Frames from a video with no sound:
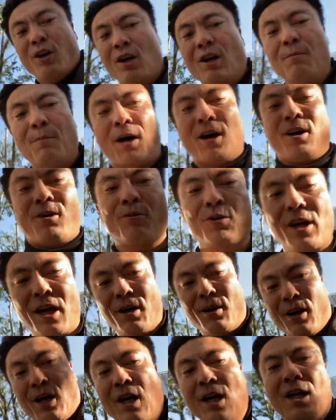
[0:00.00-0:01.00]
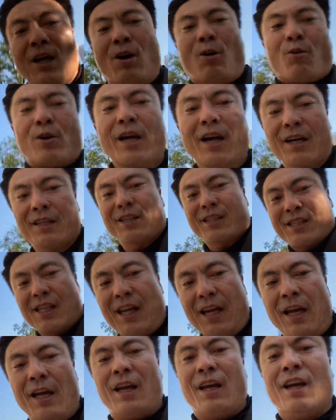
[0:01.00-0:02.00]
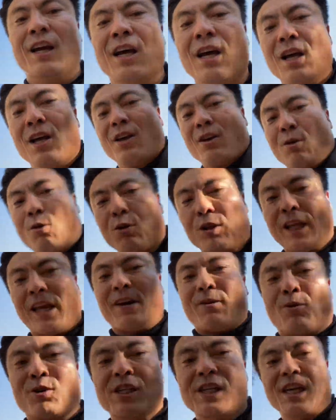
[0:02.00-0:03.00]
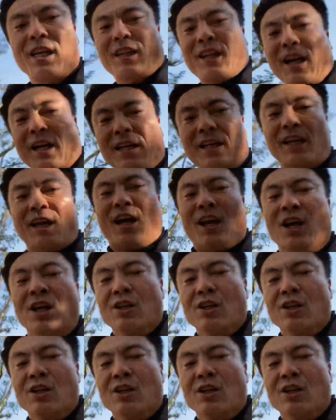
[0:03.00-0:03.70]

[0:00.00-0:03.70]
まあ、母親親がですね答えを教えてあげて、